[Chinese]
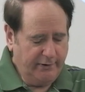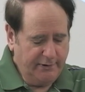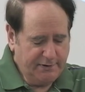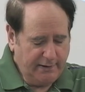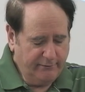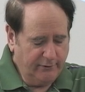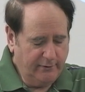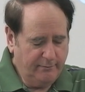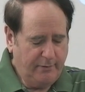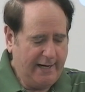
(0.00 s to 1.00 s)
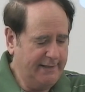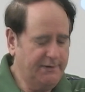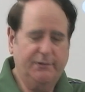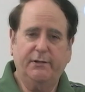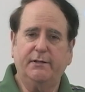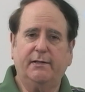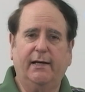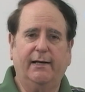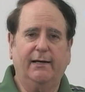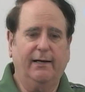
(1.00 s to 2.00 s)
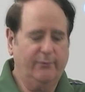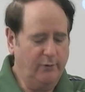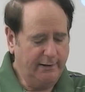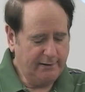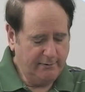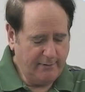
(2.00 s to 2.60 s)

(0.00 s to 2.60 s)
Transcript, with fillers: 一下几处的经文。